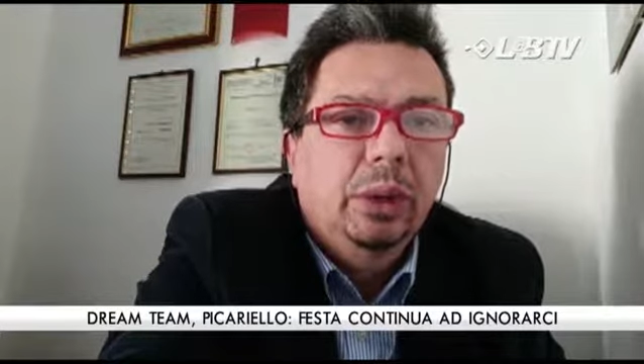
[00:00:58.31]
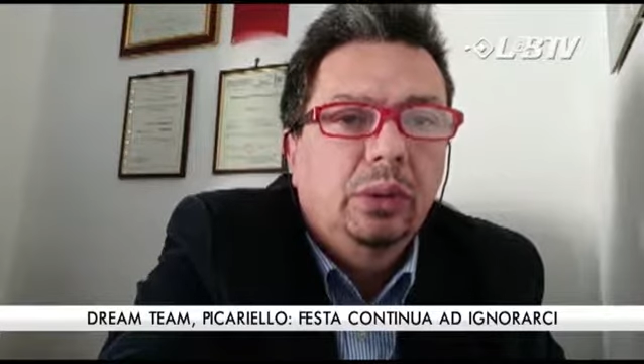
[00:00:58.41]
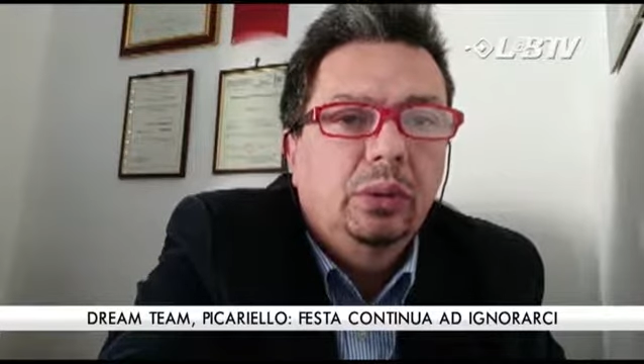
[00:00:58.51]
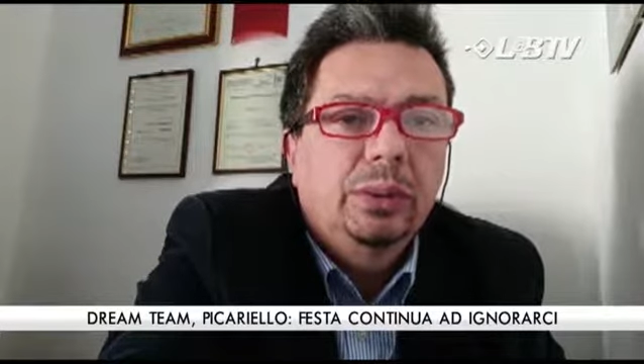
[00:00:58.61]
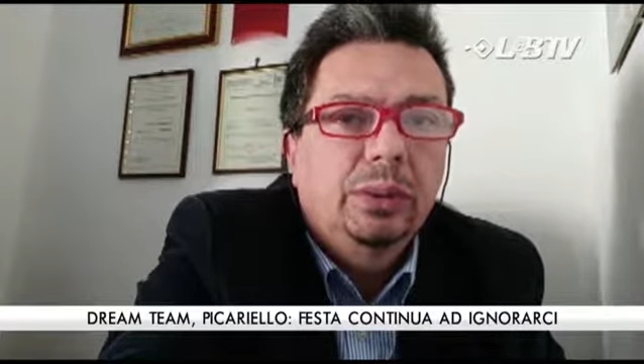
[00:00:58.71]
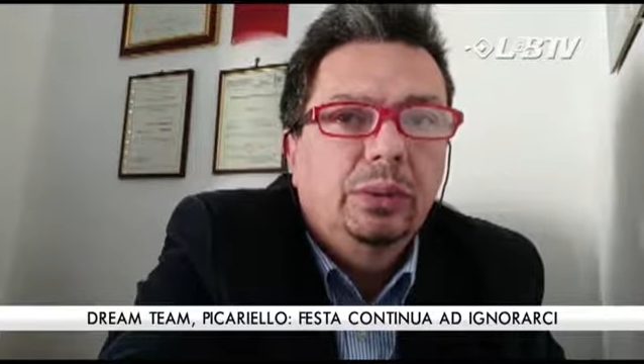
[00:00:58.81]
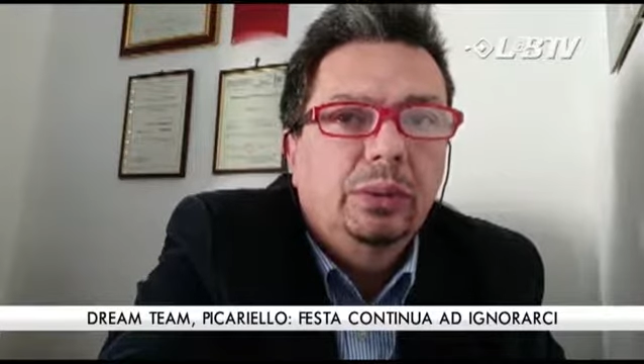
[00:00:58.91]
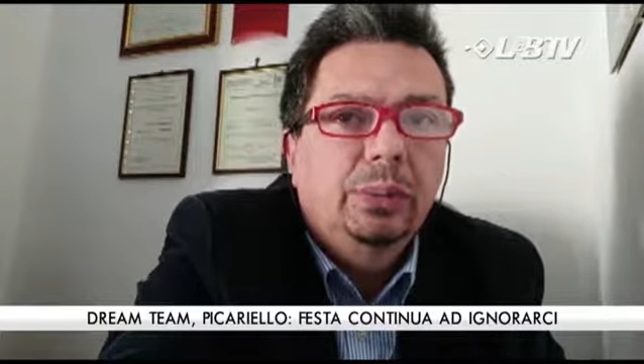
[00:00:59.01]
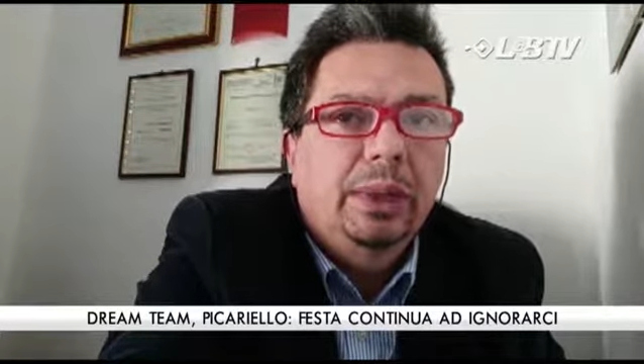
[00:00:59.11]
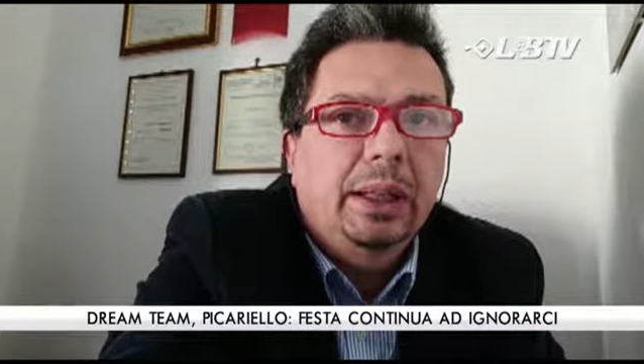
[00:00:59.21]
lo
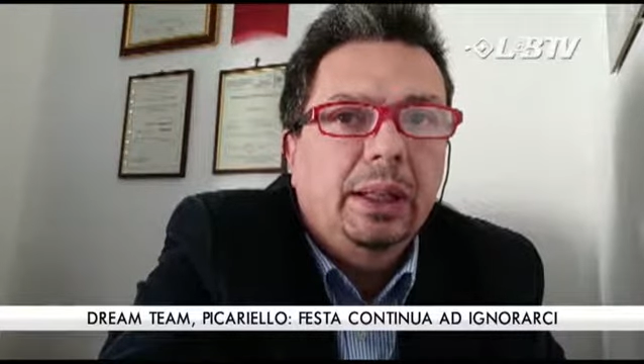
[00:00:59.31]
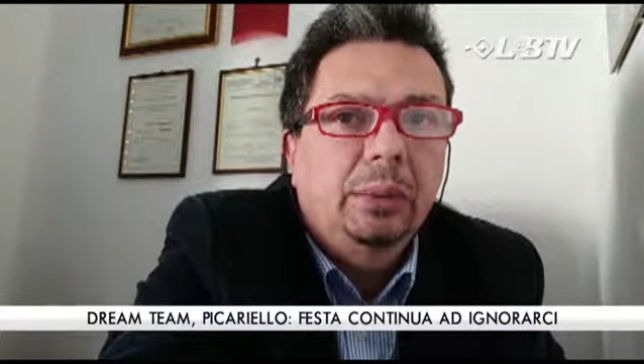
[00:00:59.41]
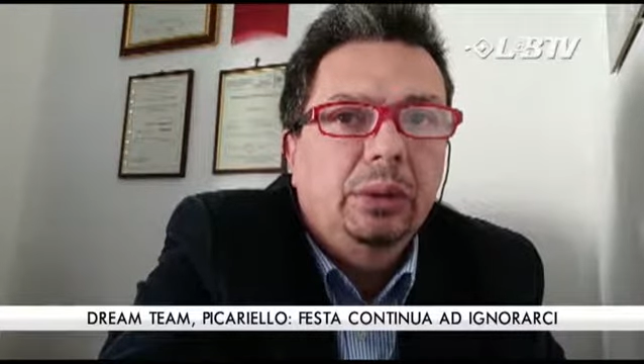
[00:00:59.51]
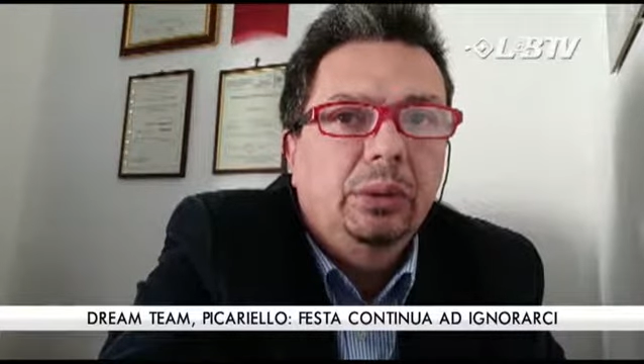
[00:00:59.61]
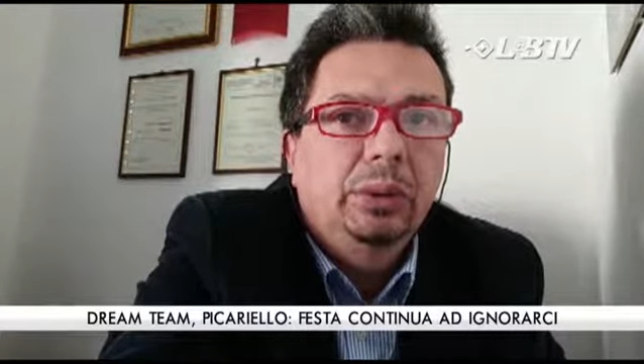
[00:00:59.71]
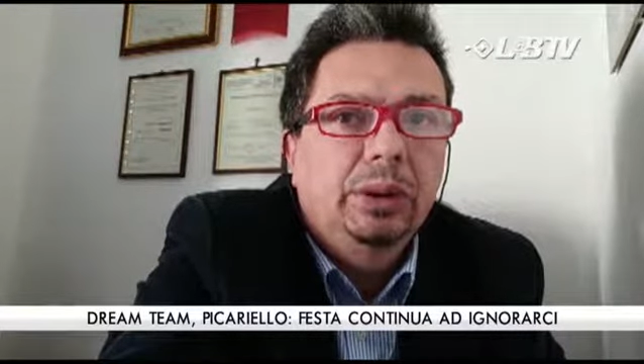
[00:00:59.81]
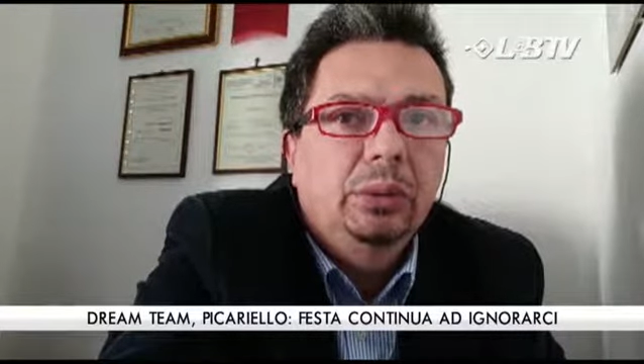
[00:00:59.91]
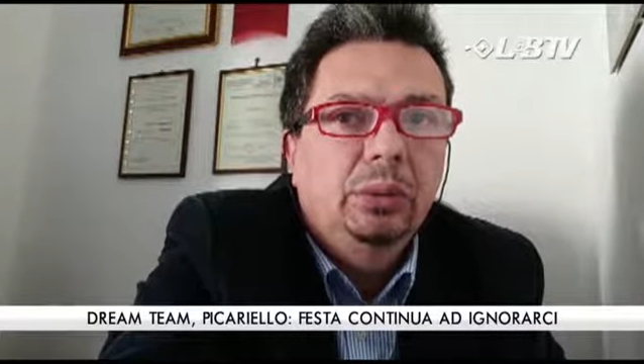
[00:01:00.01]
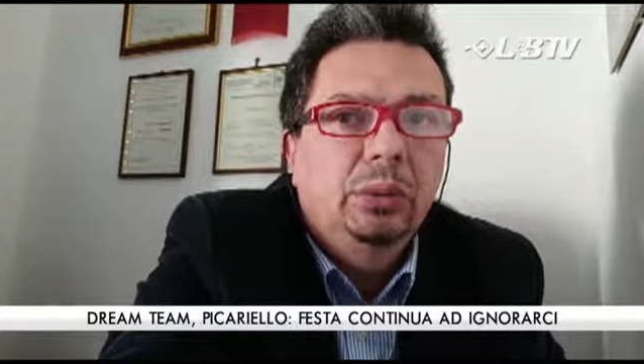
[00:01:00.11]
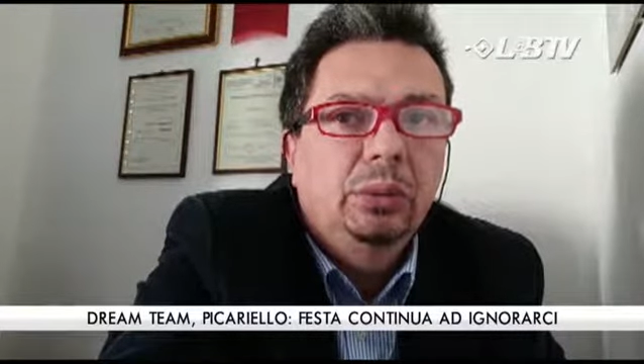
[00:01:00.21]
stesso parametro di
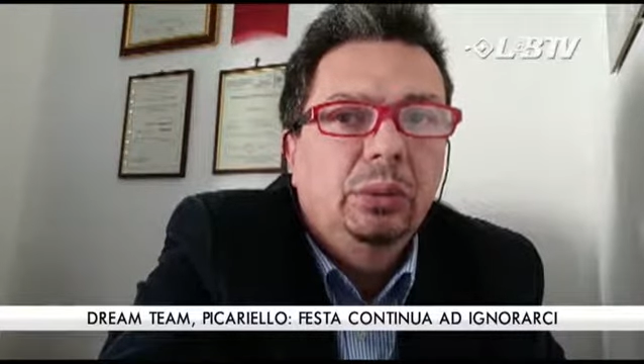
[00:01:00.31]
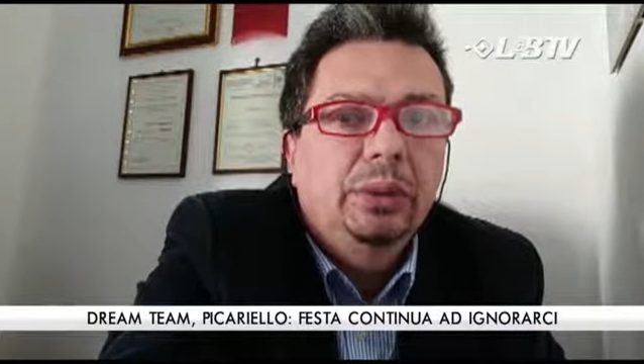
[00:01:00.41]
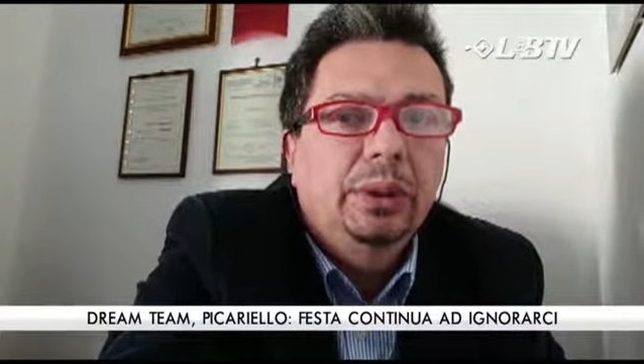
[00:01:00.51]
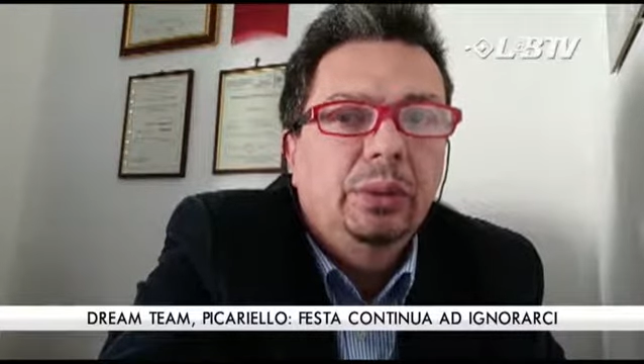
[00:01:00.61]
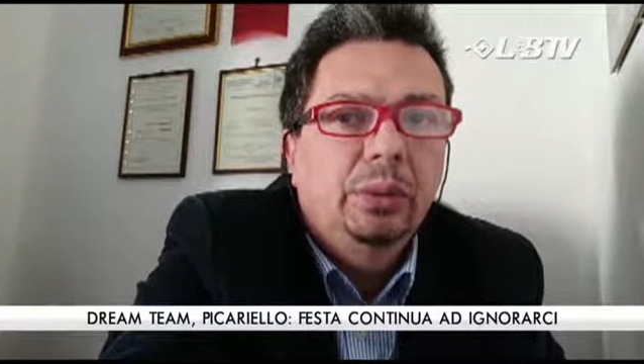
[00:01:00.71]
ascolto verso le